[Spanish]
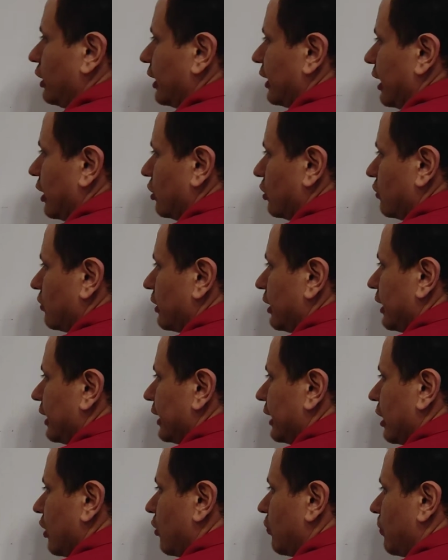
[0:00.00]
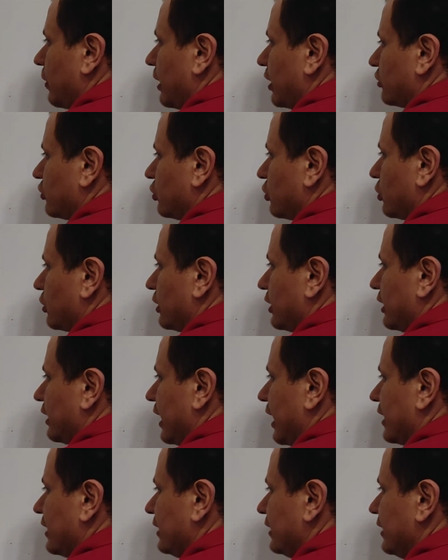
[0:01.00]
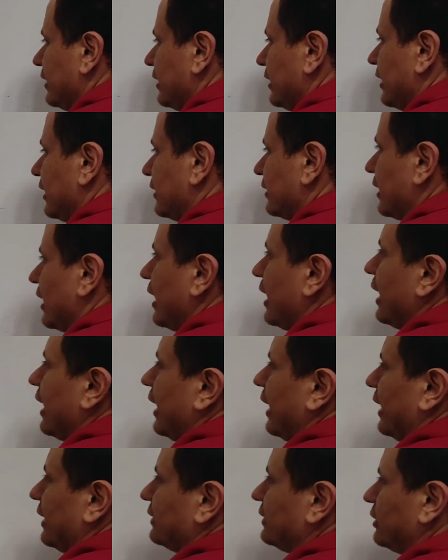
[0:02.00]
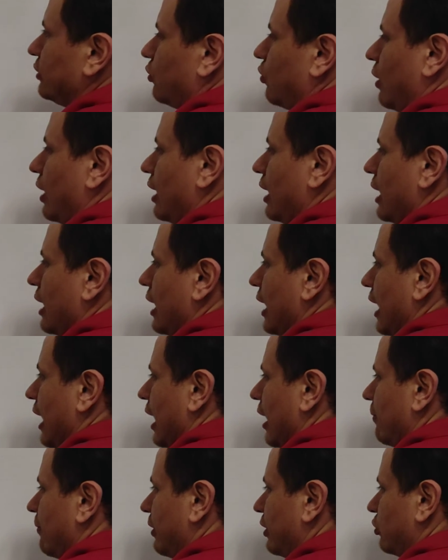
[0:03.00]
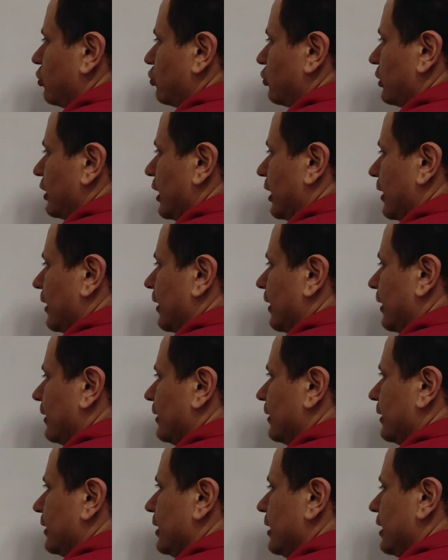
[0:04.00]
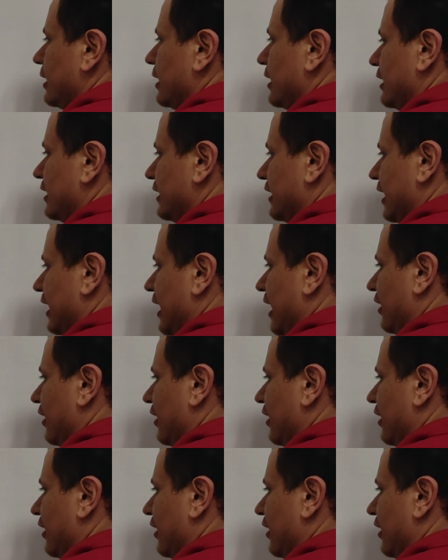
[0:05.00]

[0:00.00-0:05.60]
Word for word: quedándome la operación raíz de 3 es igual a menos tangente de